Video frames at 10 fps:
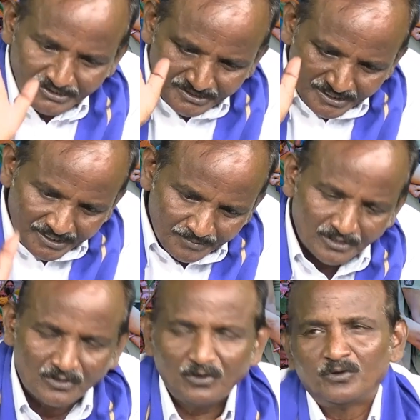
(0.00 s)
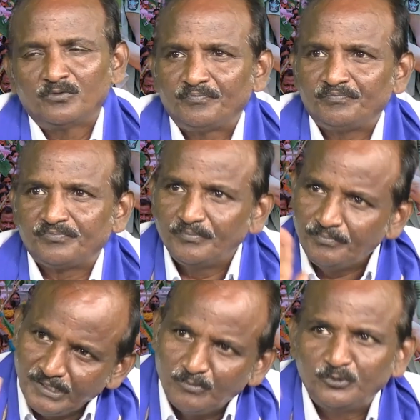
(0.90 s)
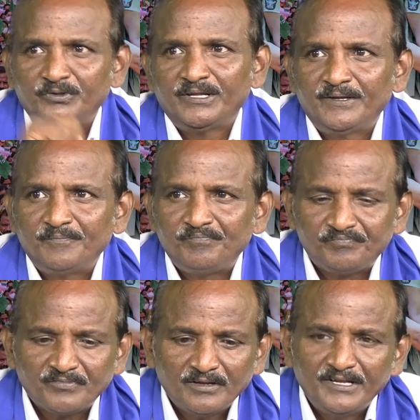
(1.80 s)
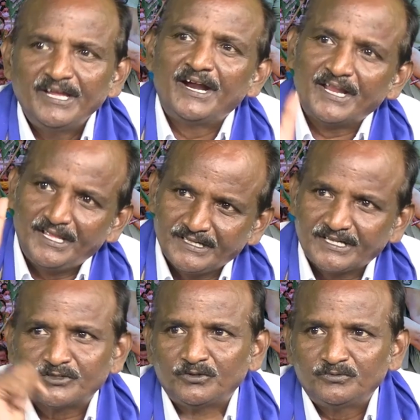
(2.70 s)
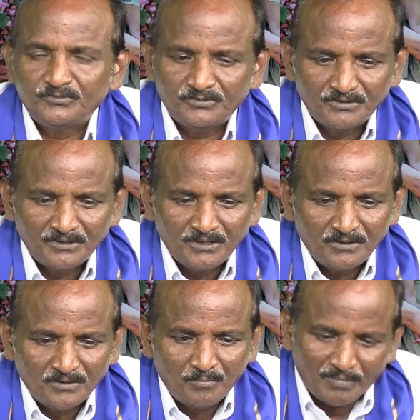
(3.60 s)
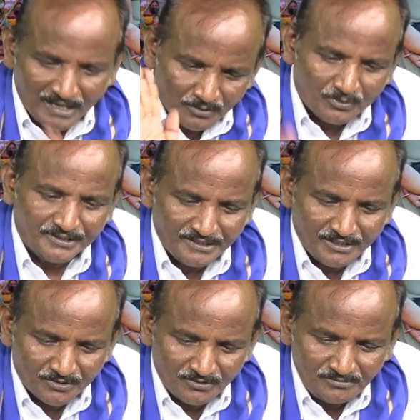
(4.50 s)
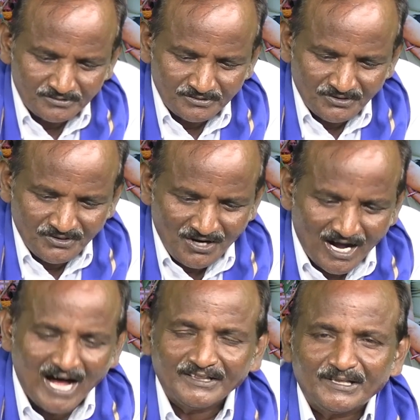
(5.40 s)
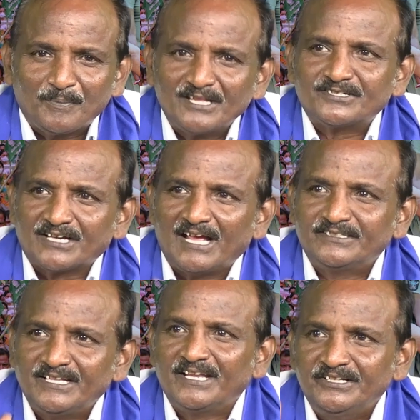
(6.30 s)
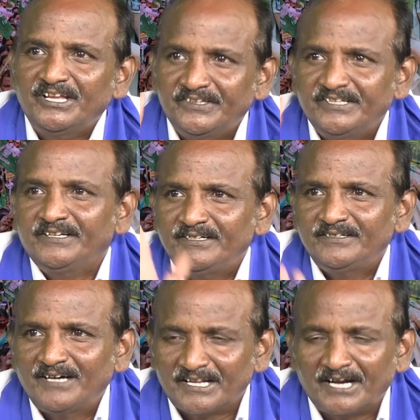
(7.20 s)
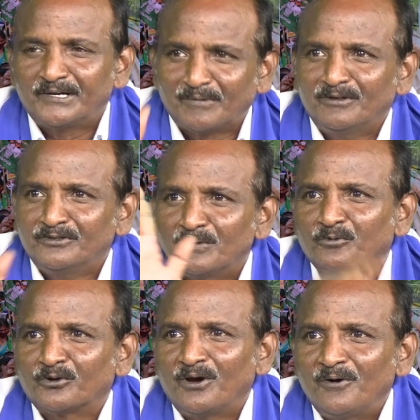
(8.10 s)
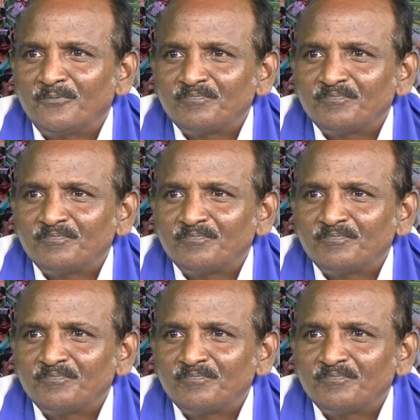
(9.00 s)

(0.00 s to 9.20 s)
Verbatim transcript: ఇదే డిబేట్లో మేముందే ఏడాది క్రితం బాలకోటయ్య గారు ఆంధ్రప్రదేశ్ రాజధాని ఏది అని అంటే మనం ఏం చెప్పుకున్నాం